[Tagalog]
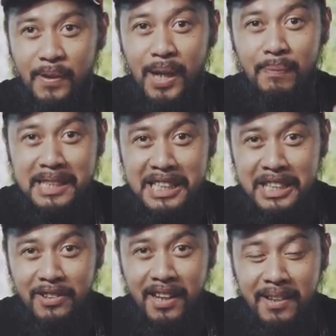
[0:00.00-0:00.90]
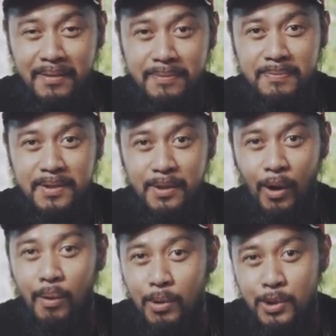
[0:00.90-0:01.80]
kung napansin nyo din,
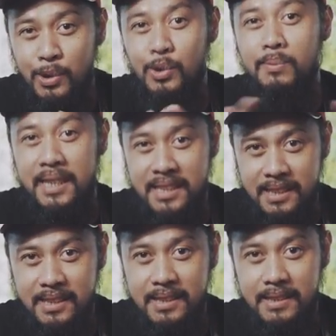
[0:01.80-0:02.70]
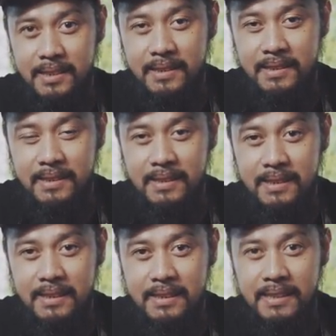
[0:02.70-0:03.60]
almost 2 months,
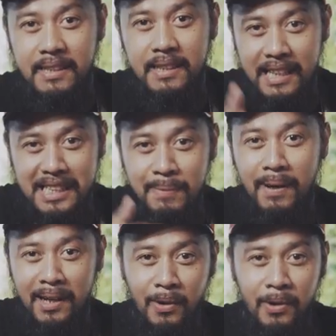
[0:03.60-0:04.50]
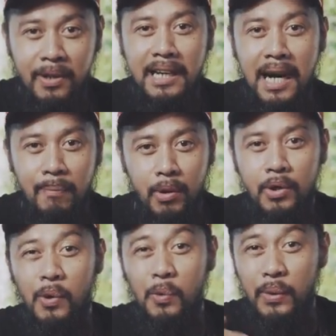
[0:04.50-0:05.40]
nagsipag ako, nag-upload
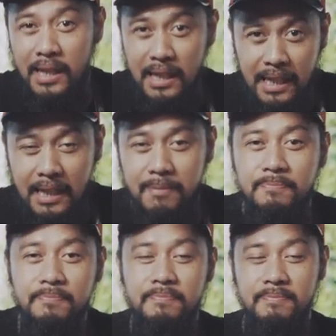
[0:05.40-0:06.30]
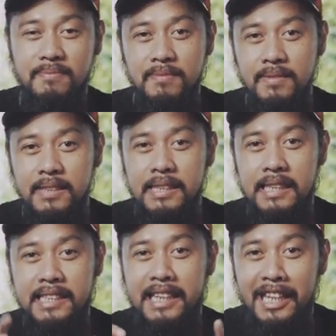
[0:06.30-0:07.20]
ako weekly.
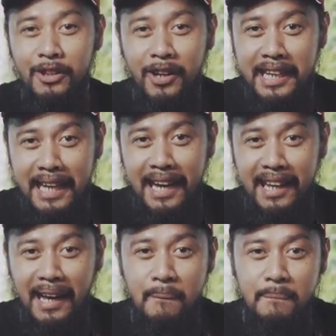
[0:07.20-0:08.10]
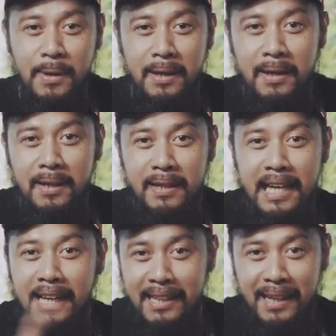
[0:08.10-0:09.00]
Kasi ganito ang nangyari
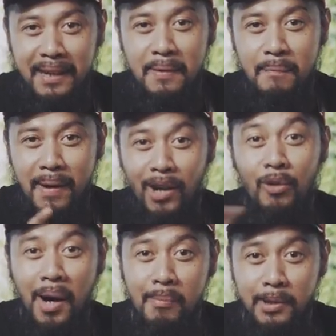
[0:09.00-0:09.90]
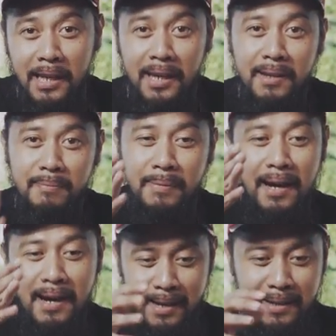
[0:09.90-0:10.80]
dati, para akong kabute,
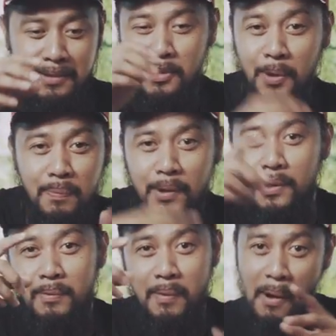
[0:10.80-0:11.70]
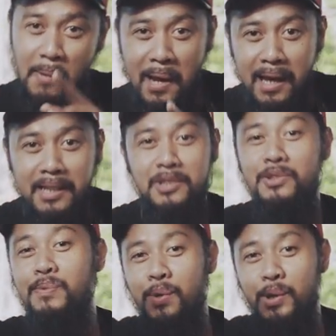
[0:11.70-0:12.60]
pa sulpot, pa wala, ta
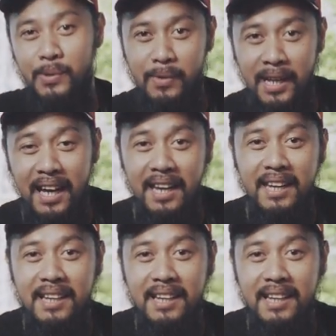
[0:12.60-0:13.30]
sulpot, wala.